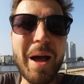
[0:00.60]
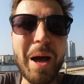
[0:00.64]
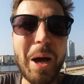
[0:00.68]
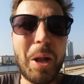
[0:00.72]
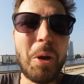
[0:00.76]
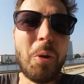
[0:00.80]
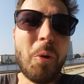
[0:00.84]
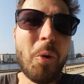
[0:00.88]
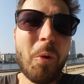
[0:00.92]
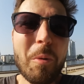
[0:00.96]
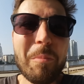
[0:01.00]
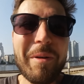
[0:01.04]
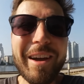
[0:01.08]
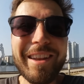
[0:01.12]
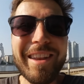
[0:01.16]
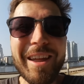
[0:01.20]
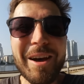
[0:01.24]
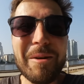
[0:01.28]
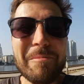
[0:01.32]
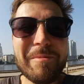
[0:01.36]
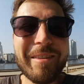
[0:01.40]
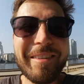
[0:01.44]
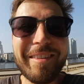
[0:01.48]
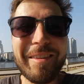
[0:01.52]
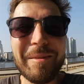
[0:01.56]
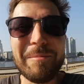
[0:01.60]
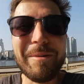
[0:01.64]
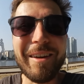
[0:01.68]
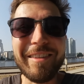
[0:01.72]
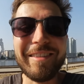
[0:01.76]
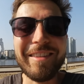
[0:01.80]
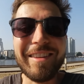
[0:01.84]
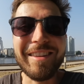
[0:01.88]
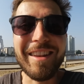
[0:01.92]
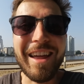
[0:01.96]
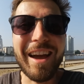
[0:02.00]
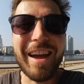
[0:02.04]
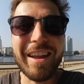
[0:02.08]
Hallo, mein Name ist
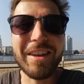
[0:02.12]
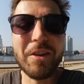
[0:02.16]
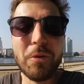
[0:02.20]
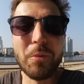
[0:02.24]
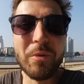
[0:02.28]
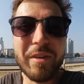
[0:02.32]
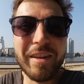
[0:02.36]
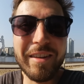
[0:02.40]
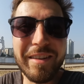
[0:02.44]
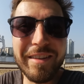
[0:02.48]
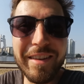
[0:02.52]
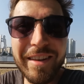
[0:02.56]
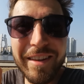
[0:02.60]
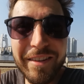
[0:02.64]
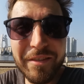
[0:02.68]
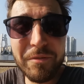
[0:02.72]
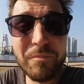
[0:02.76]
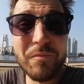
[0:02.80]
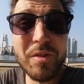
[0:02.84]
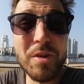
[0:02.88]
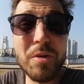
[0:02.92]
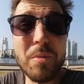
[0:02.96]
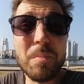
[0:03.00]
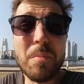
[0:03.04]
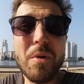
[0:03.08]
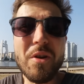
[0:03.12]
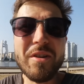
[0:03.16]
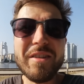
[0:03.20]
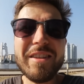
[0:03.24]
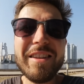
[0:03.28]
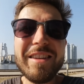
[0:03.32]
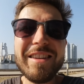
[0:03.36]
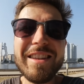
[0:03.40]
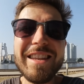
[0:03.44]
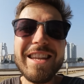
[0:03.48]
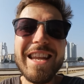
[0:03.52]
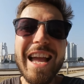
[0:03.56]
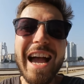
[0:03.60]
Sebastian Heinl und in diesem Video
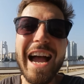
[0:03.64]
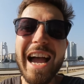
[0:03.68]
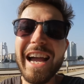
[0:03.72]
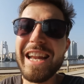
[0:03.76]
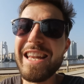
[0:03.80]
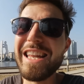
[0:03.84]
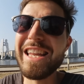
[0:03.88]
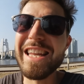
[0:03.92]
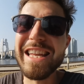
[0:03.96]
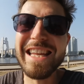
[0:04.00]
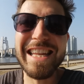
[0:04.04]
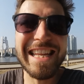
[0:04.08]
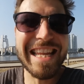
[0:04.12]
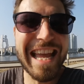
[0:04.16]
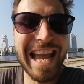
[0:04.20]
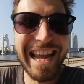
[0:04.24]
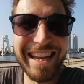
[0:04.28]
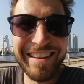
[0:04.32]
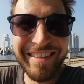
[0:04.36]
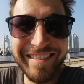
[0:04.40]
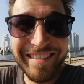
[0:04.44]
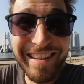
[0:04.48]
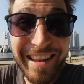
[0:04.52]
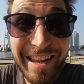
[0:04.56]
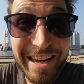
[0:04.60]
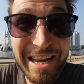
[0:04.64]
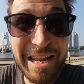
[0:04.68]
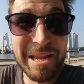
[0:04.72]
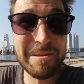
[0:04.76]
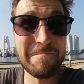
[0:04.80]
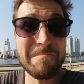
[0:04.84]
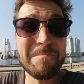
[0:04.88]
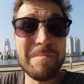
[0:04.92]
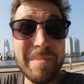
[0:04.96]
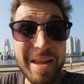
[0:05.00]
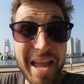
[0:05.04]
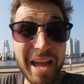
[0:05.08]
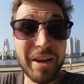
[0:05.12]
möchte ich dir eine
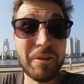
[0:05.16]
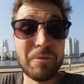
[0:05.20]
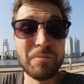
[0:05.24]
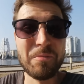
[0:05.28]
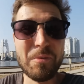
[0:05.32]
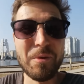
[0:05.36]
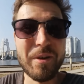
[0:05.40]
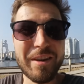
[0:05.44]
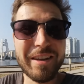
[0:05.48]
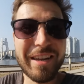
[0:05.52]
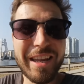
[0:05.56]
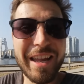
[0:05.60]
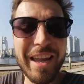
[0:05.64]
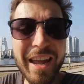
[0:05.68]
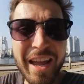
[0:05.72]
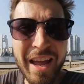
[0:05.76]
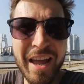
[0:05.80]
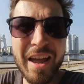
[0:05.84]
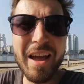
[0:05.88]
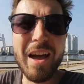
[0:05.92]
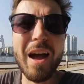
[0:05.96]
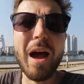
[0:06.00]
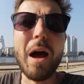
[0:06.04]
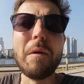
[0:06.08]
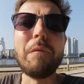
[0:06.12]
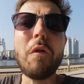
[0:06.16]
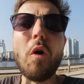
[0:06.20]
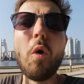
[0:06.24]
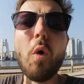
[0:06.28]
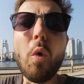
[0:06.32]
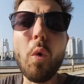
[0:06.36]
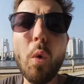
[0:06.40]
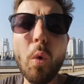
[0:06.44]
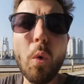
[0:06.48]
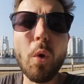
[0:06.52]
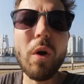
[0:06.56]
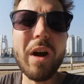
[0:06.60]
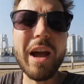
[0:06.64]
extrem merkwürdige,
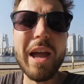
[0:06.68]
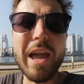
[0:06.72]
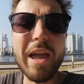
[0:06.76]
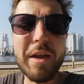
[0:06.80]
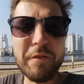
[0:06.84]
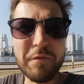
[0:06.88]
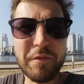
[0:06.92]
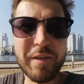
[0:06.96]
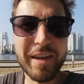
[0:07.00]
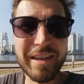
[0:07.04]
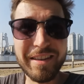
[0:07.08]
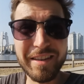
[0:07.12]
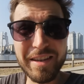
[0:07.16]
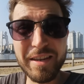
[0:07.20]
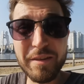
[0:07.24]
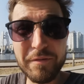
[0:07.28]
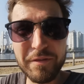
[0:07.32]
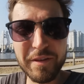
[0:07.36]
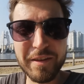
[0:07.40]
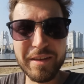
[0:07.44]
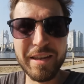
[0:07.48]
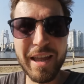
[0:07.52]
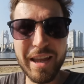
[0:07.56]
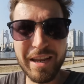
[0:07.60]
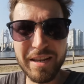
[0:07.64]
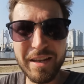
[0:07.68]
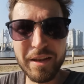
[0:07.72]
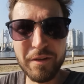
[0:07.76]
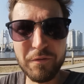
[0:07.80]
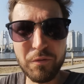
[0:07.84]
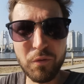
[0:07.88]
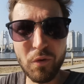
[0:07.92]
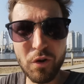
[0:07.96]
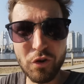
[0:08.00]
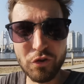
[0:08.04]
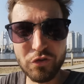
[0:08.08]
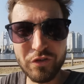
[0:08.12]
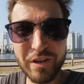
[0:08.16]
aber hocheffektive
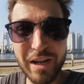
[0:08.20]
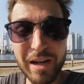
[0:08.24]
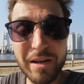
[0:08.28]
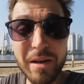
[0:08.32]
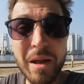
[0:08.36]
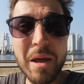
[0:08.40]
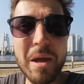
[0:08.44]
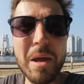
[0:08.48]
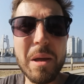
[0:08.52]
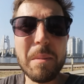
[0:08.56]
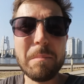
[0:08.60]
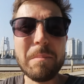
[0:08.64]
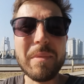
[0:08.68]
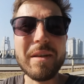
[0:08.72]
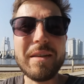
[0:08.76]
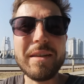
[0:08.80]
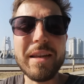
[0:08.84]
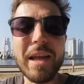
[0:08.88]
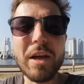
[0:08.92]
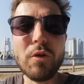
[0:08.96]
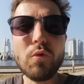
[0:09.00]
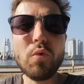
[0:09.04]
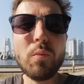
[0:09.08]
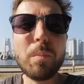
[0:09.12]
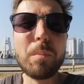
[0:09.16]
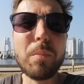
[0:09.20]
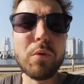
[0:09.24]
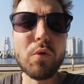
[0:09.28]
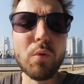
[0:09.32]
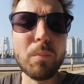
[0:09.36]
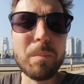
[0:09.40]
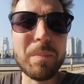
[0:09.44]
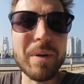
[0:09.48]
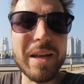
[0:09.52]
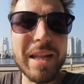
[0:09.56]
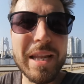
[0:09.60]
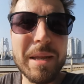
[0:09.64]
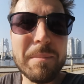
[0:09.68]
Technik vorstellen, mit der du
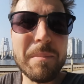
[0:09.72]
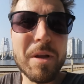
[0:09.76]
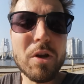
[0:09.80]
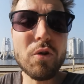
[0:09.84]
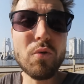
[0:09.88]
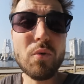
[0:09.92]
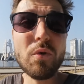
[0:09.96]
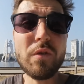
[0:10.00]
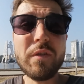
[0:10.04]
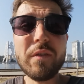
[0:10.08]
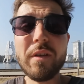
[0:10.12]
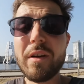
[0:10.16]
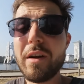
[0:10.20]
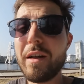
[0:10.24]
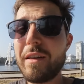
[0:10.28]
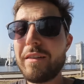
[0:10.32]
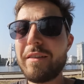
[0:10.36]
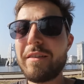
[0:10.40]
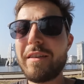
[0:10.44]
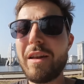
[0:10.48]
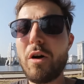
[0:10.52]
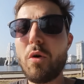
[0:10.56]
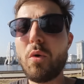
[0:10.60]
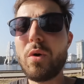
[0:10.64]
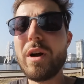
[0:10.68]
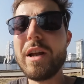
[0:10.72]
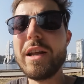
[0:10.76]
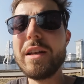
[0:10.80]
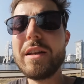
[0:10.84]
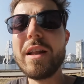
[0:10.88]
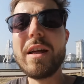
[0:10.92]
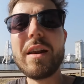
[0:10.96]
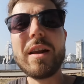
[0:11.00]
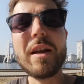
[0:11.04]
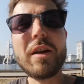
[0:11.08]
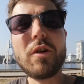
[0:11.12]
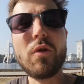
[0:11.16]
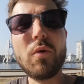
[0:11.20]
Probleme lösen kannst, auch
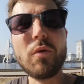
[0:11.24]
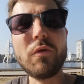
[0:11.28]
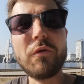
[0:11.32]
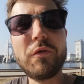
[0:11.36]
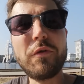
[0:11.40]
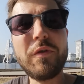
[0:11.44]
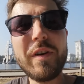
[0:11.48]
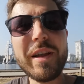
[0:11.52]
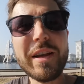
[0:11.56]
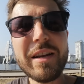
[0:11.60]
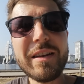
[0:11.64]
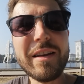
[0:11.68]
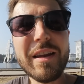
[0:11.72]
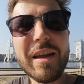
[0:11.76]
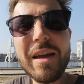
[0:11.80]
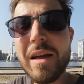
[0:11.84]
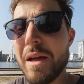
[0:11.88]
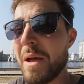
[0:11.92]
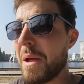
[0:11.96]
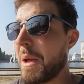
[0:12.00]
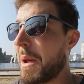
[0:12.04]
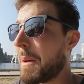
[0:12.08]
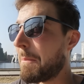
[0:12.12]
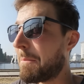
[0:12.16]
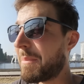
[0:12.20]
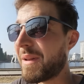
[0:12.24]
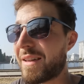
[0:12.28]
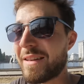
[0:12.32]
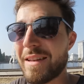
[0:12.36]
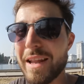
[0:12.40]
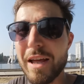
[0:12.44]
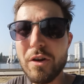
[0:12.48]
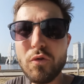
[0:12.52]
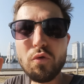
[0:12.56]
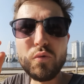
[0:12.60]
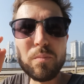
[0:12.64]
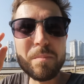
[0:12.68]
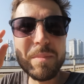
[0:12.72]
innere Konflikte,
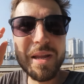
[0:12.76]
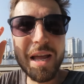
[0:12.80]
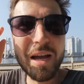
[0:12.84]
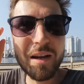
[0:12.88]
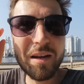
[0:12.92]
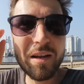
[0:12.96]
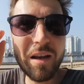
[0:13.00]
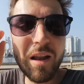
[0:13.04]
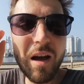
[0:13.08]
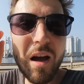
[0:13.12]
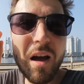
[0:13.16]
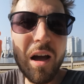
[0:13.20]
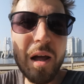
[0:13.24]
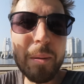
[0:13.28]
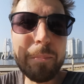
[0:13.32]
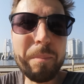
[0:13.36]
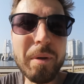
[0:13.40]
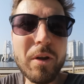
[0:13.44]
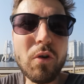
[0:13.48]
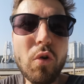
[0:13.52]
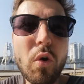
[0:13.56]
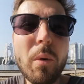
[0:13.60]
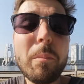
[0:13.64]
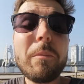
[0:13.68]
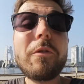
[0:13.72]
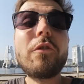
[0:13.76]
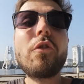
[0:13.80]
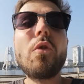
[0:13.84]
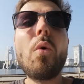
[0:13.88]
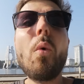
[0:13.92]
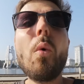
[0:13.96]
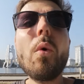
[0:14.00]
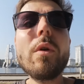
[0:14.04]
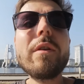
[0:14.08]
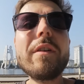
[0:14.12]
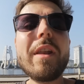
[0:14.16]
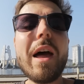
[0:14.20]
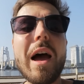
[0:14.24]
mit der du mehr Klarheit bekommst
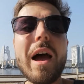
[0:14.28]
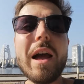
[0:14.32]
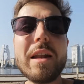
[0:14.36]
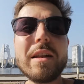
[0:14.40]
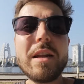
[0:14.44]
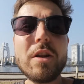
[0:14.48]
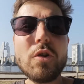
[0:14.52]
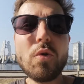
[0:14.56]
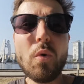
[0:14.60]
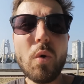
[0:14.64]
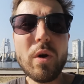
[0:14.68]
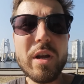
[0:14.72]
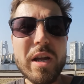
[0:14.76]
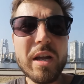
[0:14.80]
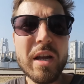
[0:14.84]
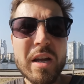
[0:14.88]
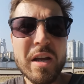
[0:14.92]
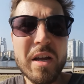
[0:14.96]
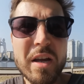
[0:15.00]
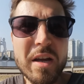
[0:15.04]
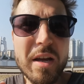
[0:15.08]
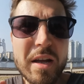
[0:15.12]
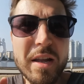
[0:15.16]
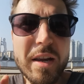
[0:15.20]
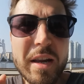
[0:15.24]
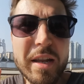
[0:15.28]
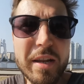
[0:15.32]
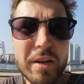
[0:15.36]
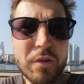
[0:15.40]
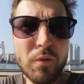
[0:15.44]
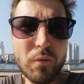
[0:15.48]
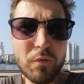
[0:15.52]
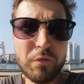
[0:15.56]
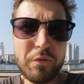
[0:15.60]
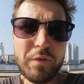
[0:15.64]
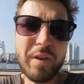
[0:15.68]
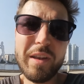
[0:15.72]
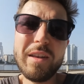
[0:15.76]
und eine neue
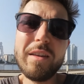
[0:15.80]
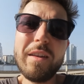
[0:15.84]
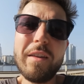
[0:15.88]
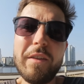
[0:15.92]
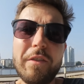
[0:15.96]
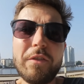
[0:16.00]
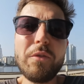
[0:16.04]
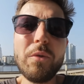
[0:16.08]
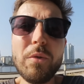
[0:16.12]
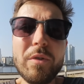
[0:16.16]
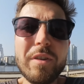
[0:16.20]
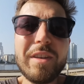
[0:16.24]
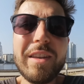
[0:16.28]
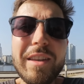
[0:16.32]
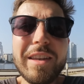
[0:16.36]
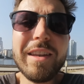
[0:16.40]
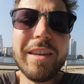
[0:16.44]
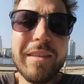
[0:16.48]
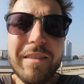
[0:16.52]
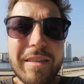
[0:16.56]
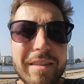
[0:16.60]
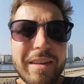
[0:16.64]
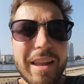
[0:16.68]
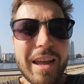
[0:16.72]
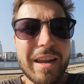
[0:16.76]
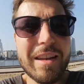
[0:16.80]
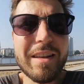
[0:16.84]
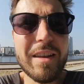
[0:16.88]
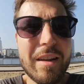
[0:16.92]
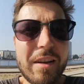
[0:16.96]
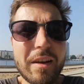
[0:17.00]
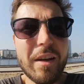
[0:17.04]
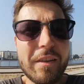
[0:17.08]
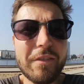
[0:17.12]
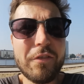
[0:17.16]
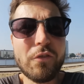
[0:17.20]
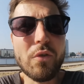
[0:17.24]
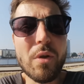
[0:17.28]
Richtung findest. Und diese
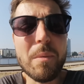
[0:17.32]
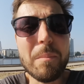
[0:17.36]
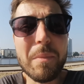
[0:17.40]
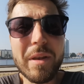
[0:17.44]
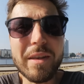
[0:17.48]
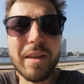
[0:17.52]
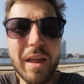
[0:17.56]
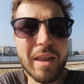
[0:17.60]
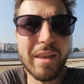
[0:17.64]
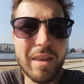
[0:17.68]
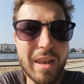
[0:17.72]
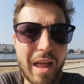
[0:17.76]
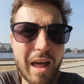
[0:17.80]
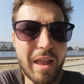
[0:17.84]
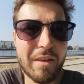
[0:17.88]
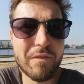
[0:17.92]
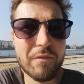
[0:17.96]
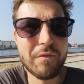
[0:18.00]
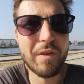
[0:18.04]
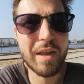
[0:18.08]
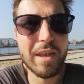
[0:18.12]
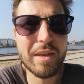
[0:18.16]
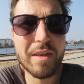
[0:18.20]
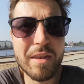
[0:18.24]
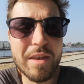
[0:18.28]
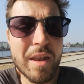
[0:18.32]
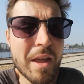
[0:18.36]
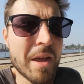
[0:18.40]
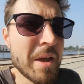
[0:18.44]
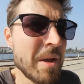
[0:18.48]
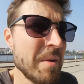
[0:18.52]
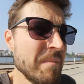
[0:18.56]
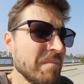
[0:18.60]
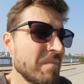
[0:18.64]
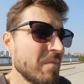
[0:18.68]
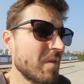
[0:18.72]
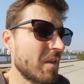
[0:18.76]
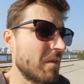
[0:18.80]
Technik kannst du immer dann anwenden,
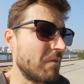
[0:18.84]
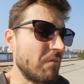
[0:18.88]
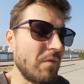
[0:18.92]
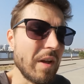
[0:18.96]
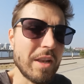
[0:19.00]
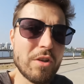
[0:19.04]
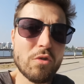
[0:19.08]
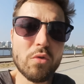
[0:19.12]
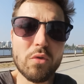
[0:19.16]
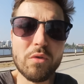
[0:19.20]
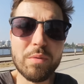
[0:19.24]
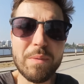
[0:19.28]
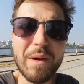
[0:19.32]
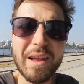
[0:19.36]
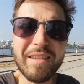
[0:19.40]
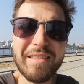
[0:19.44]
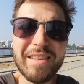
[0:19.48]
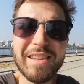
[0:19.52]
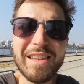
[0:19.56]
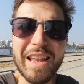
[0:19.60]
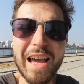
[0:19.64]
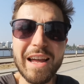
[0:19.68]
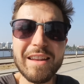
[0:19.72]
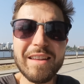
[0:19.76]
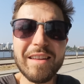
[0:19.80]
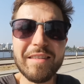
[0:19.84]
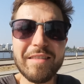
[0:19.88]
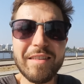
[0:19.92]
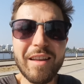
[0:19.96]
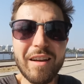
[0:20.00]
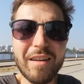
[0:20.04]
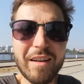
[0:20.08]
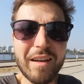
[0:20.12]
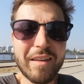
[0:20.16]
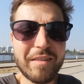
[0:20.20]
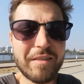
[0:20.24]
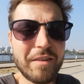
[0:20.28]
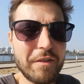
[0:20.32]
wenn du quasi in einer
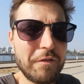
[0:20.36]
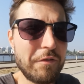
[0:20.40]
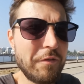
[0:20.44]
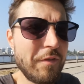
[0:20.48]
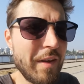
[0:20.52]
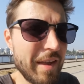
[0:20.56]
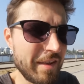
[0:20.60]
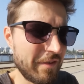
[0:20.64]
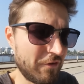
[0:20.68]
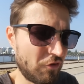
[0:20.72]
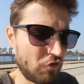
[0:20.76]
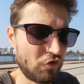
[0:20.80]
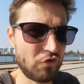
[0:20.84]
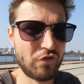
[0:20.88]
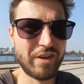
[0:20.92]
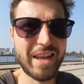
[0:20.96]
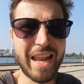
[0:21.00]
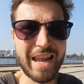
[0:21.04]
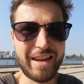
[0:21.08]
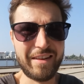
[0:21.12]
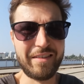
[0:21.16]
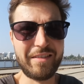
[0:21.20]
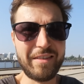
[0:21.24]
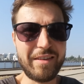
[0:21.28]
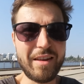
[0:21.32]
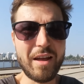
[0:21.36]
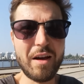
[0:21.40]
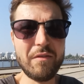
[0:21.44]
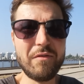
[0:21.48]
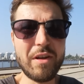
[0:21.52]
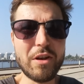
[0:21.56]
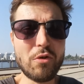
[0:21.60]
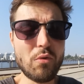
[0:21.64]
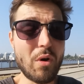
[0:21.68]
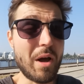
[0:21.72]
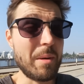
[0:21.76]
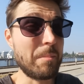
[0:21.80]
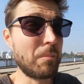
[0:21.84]
Sackgasse feststeckst,
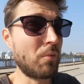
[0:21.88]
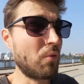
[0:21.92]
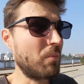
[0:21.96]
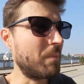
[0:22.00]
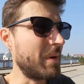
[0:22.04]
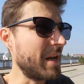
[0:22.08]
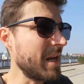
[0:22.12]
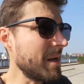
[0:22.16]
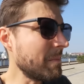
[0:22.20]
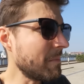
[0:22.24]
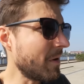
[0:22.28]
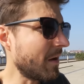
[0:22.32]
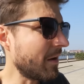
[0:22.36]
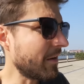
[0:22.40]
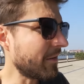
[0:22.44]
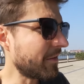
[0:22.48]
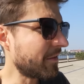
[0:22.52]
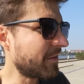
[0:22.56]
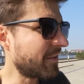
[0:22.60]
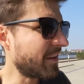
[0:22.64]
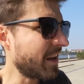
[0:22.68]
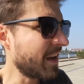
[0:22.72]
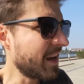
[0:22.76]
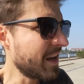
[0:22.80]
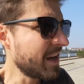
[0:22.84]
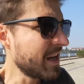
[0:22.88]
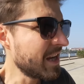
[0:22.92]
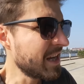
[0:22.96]
ja, wenn du ein Problem hast,